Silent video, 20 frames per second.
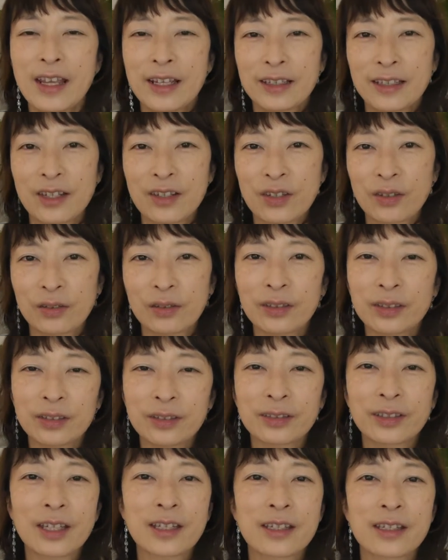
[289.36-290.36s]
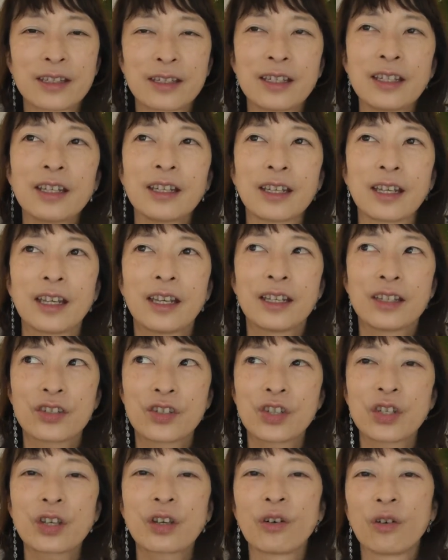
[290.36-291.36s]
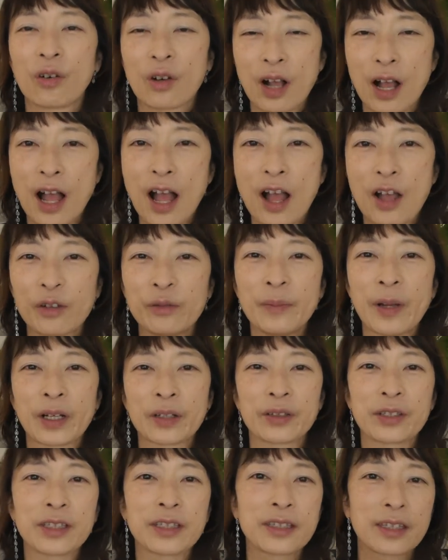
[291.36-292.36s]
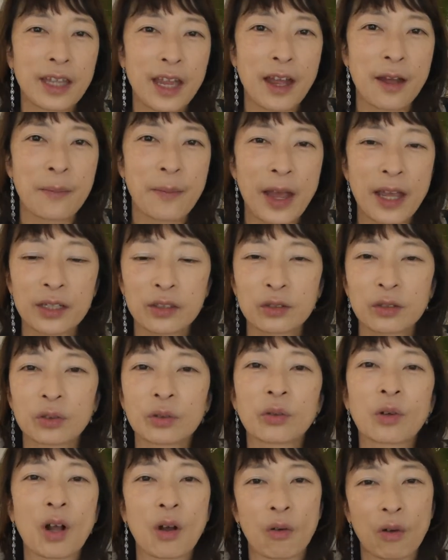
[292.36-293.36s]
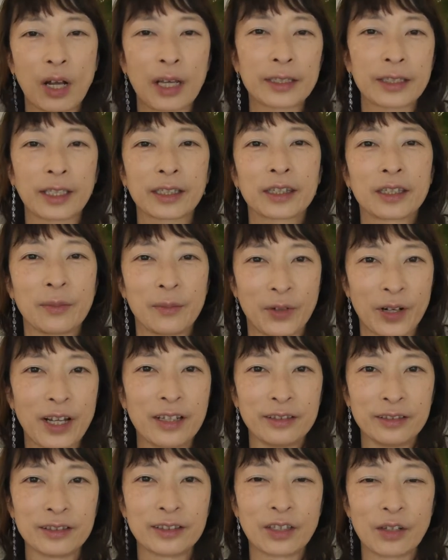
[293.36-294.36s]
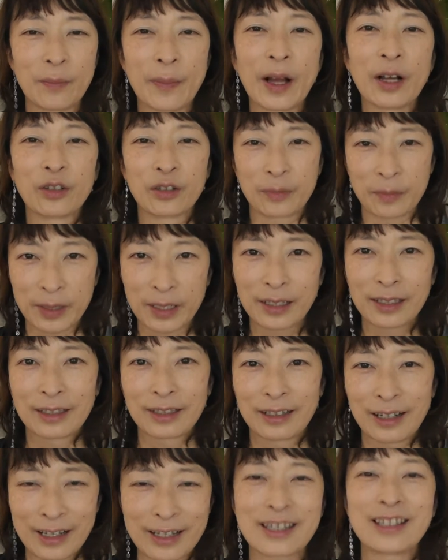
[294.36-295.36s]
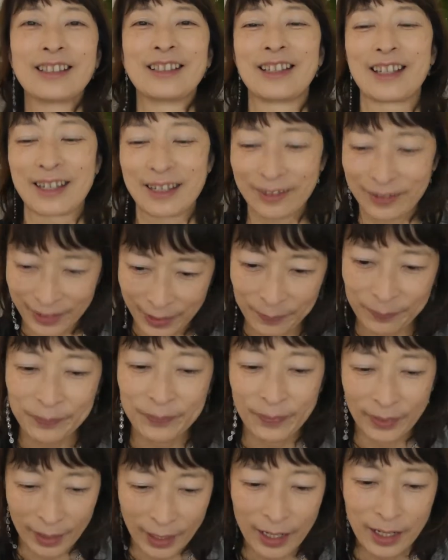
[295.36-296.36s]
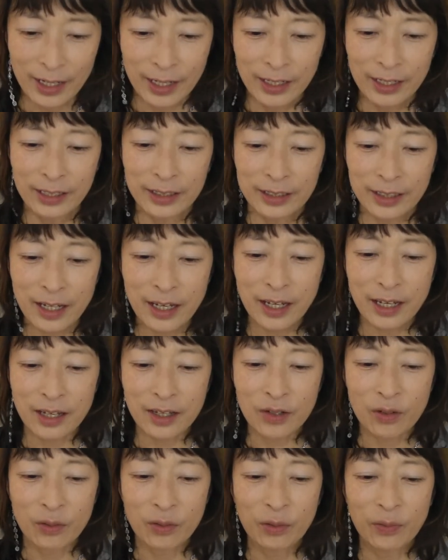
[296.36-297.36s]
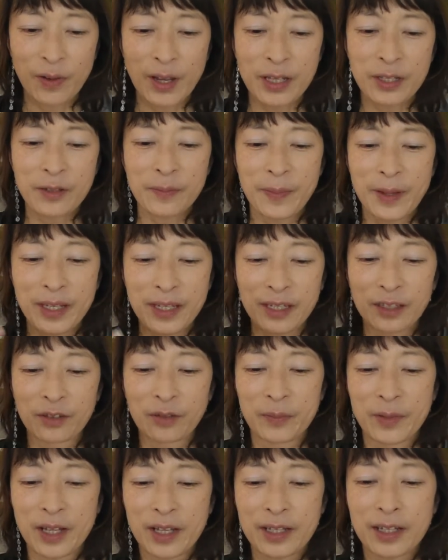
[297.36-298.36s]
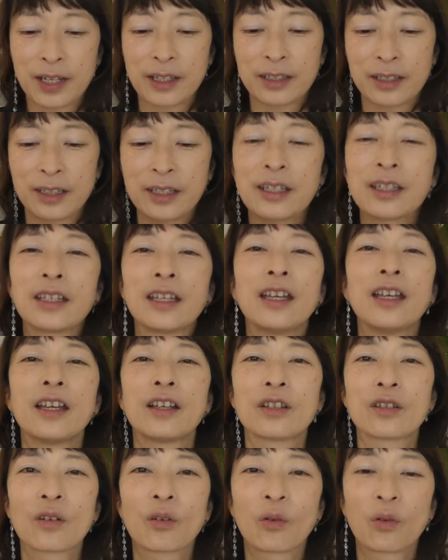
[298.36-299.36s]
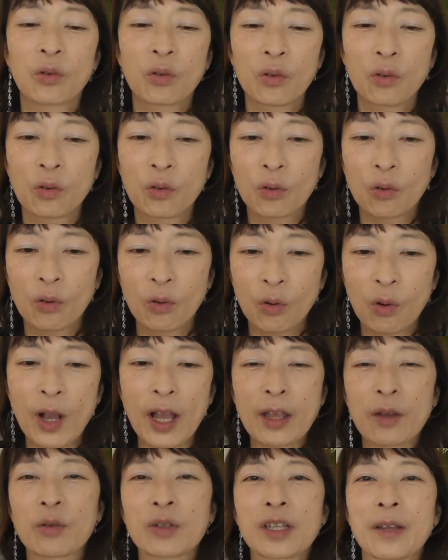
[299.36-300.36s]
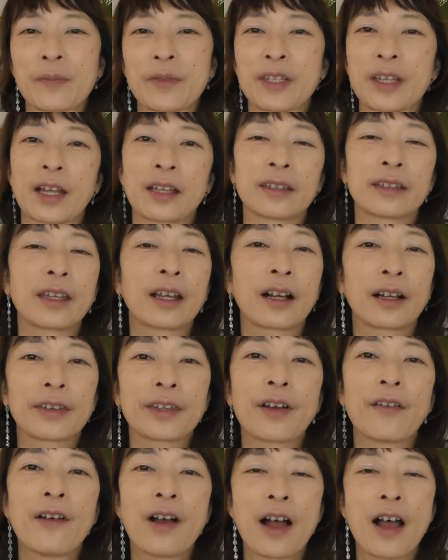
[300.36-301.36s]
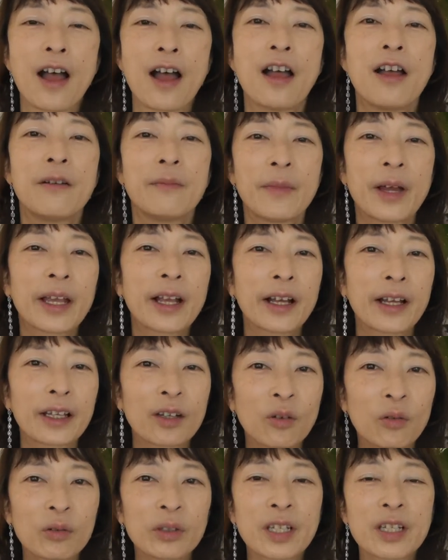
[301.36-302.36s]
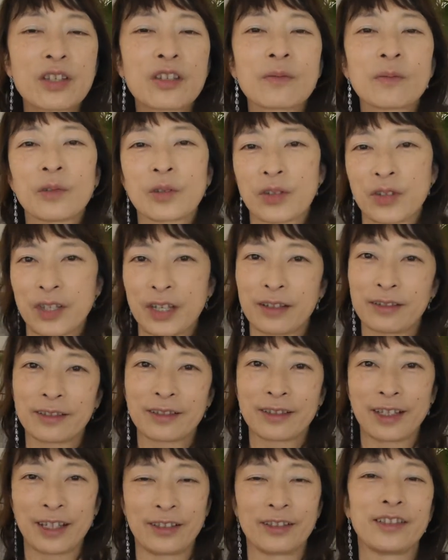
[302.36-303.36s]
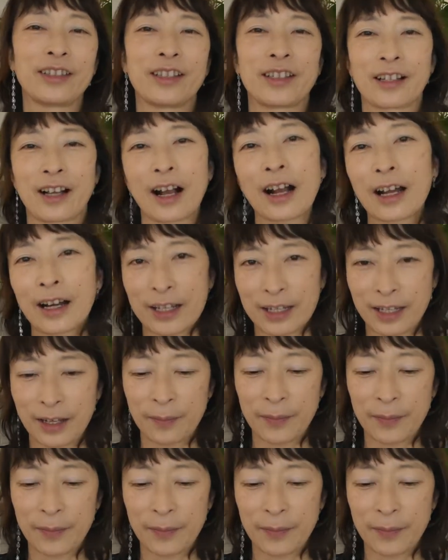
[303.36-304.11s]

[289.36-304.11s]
でその人たちに事業がうまくいったマインドとかを語ってもらうっていう番組らしいんですよね。でそのファーストペンギンの皆さんにこの小貝治さんって方は毎回こんな質問をしてるっていうふうに書かれてい